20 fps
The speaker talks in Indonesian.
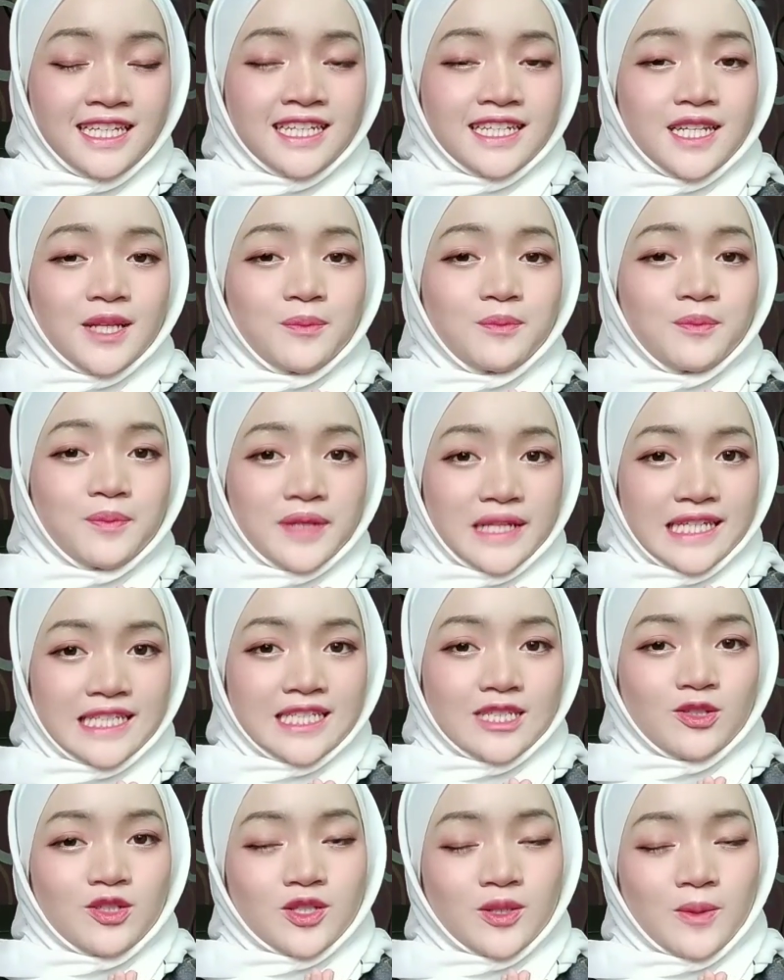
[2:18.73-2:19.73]
Dan
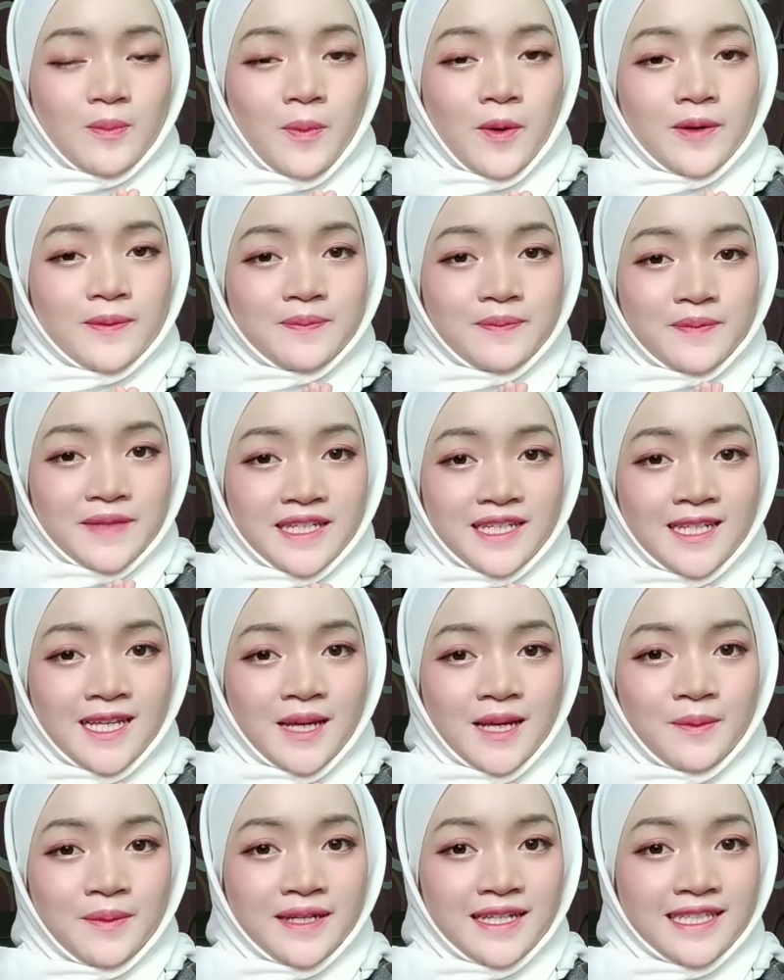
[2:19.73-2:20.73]
please do support me
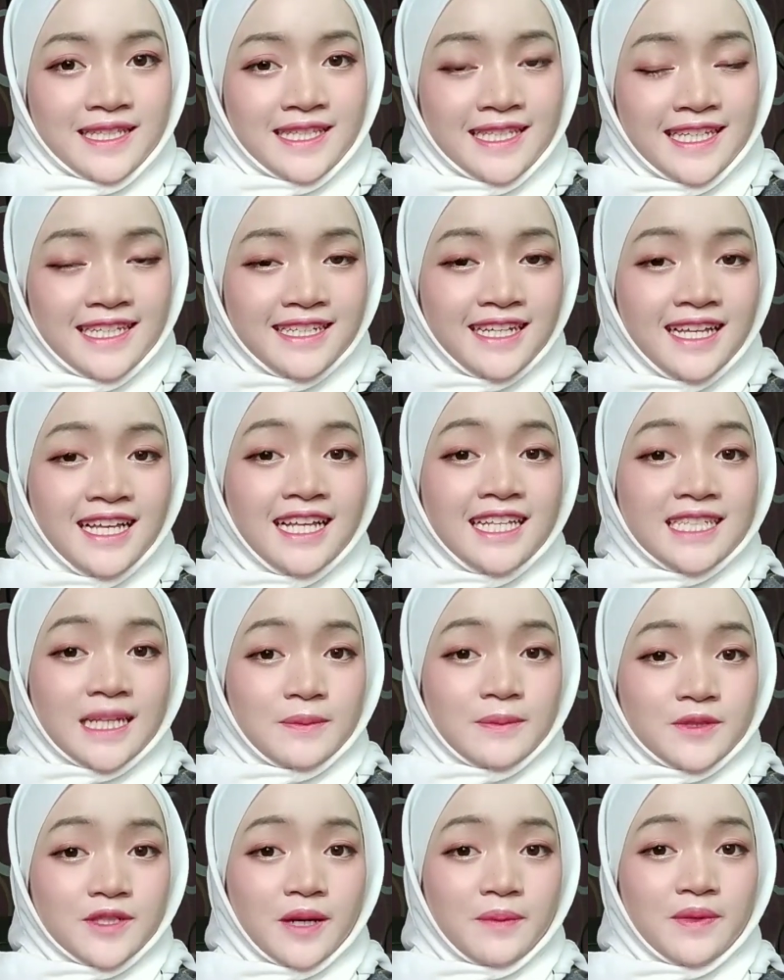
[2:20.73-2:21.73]
dengan mengetik
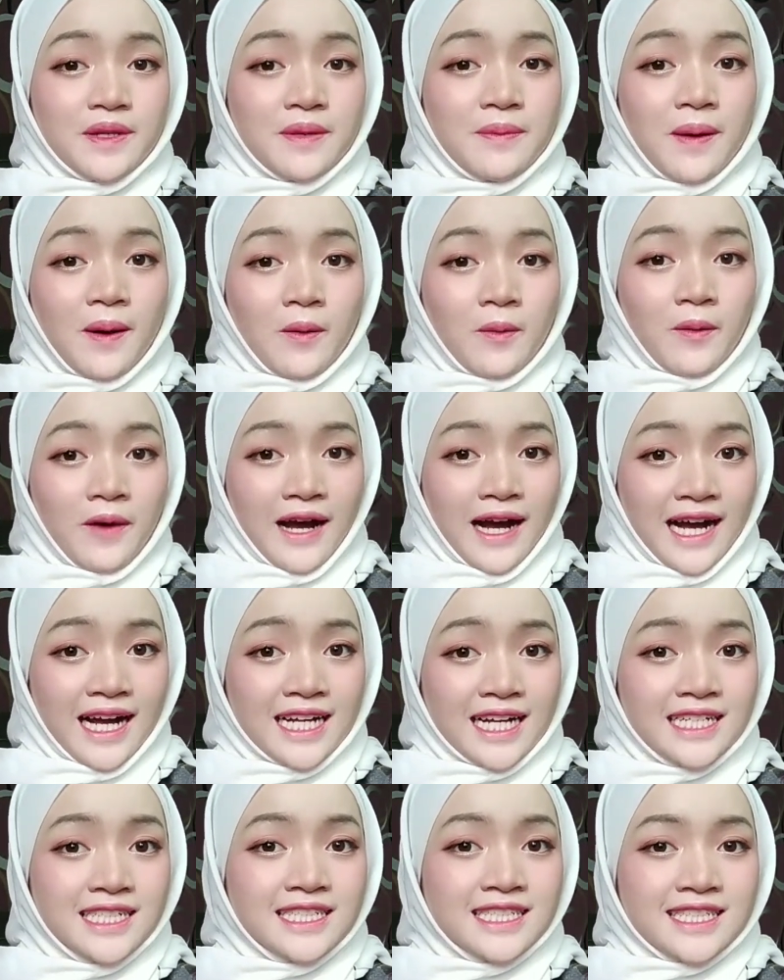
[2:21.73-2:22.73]
subscribe di bawah